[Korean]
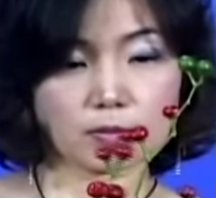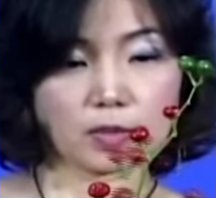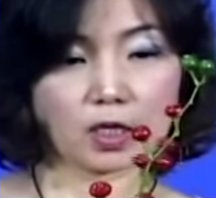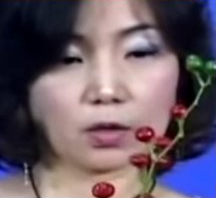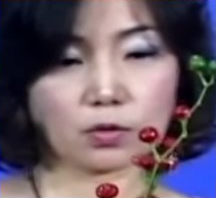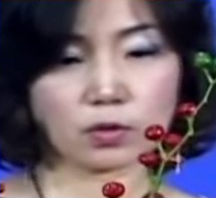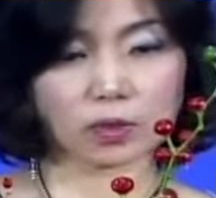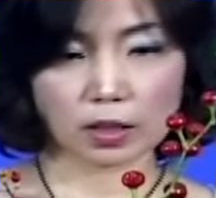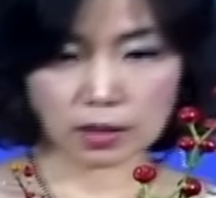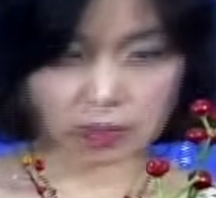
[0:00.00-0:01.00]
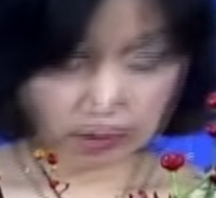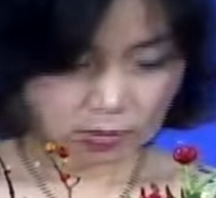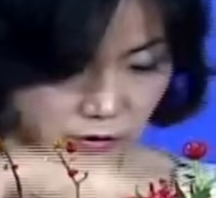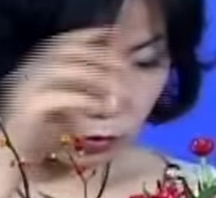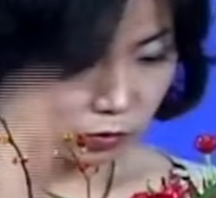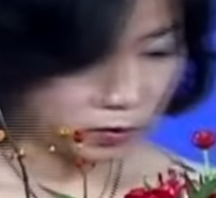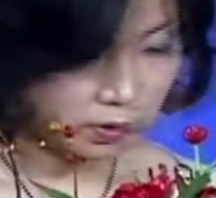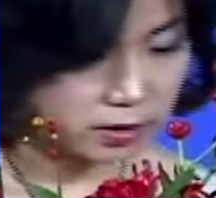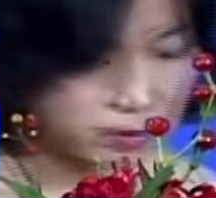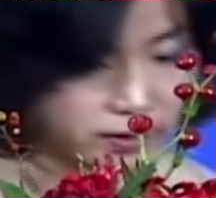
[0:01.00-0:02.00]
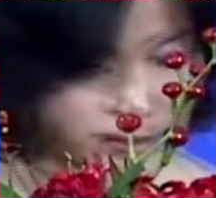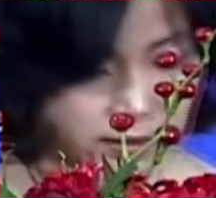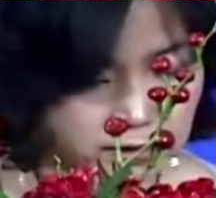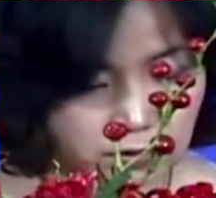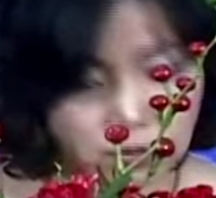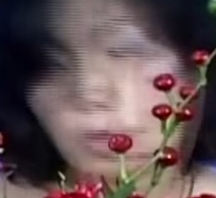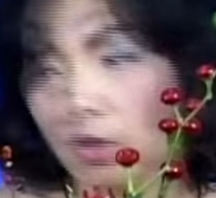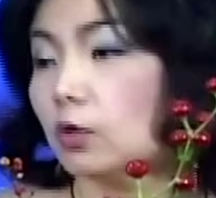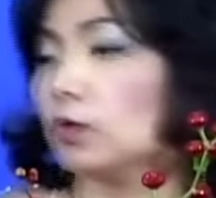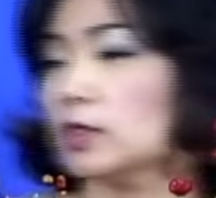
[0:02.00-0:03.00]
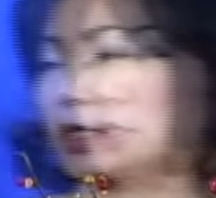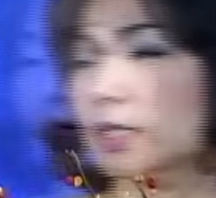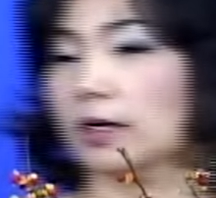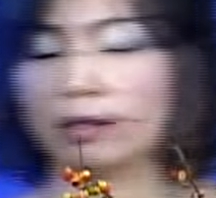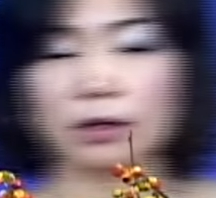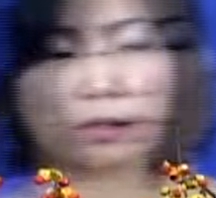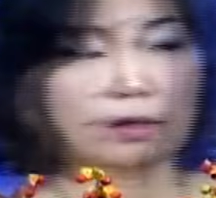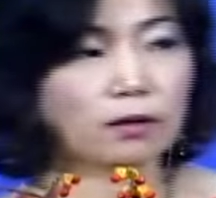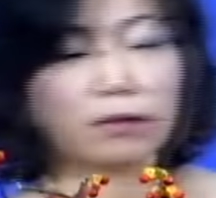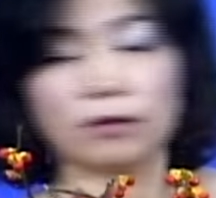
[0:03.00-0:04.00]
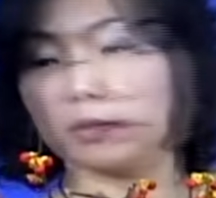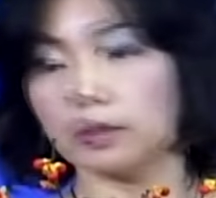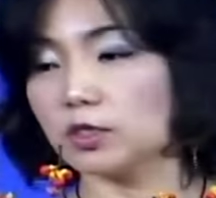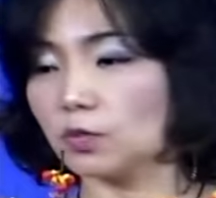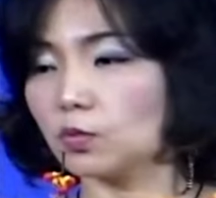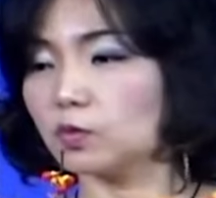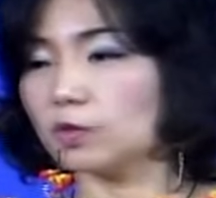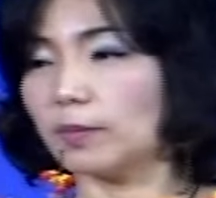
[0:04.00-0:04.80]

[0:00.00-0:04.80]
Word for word: 네, 이렇게 이쪽 부분에 처리를 하시고 또 이제 어, 이쪽 부분도